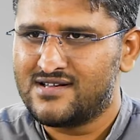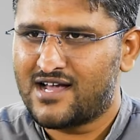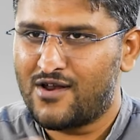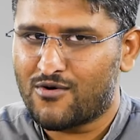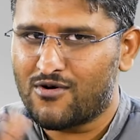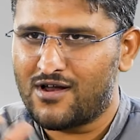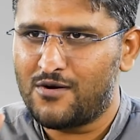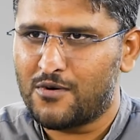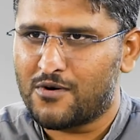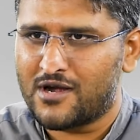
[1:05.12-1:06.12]
కానీ
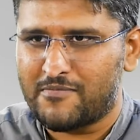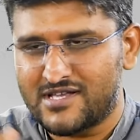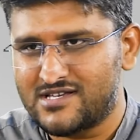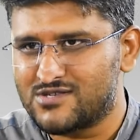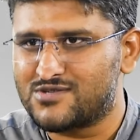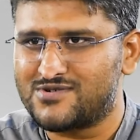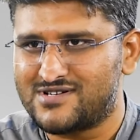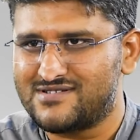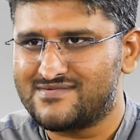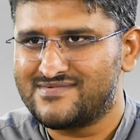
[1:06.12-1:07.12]
ఒక్కొక్కళ్ళు ఒక్కొక్కటి పిక్ చేస్తూ
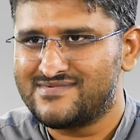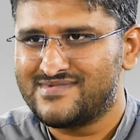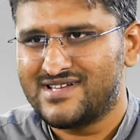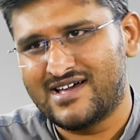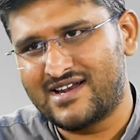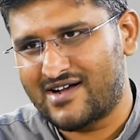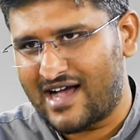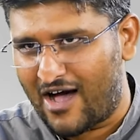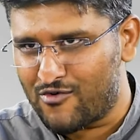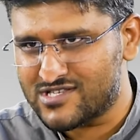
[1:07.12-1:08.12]
ఉంటారు
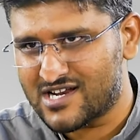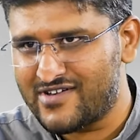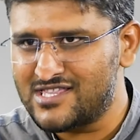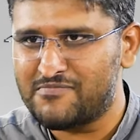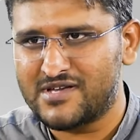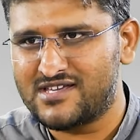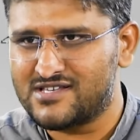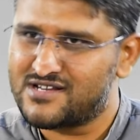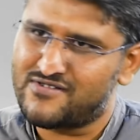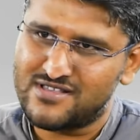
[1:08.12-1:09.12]
అవసరమైంది పిక్
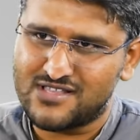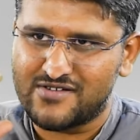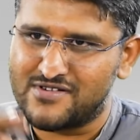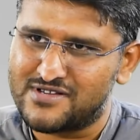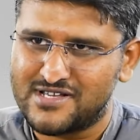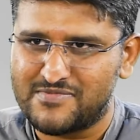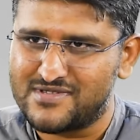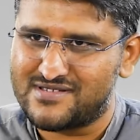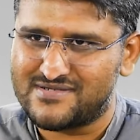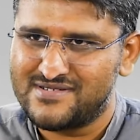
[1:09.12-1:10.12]
చేసిన వాడు ధనవంతుడు
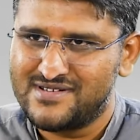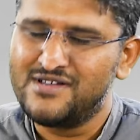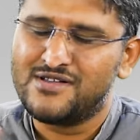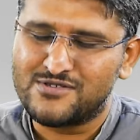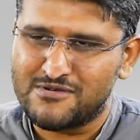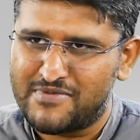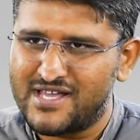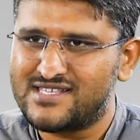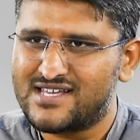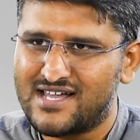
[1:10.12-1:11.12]
అయిపోతారు సో
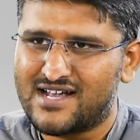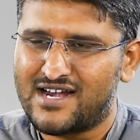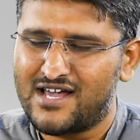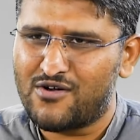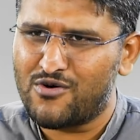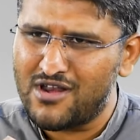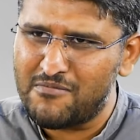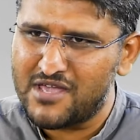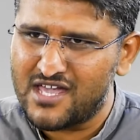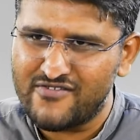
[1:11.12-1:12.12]
బేసిక్ ఇక్కడ కొన్ని
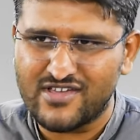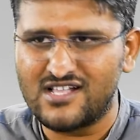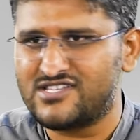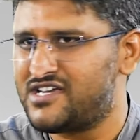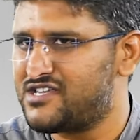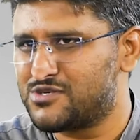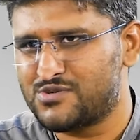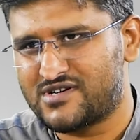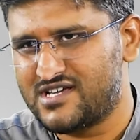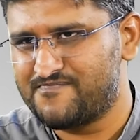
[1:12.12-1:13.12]
బిహేవియరల్ చేంజెస్
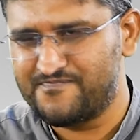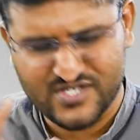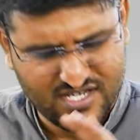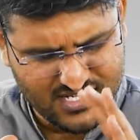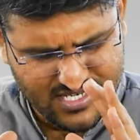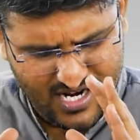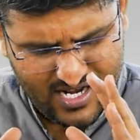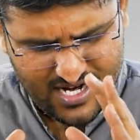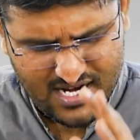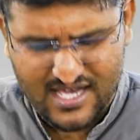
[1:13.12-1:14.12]
ఉంటాయి చాలా
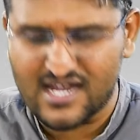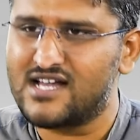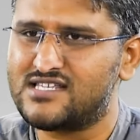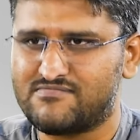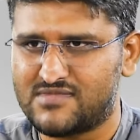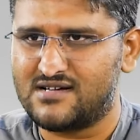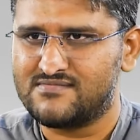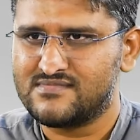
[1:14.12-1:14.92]
క్లియర్గా చెప్తా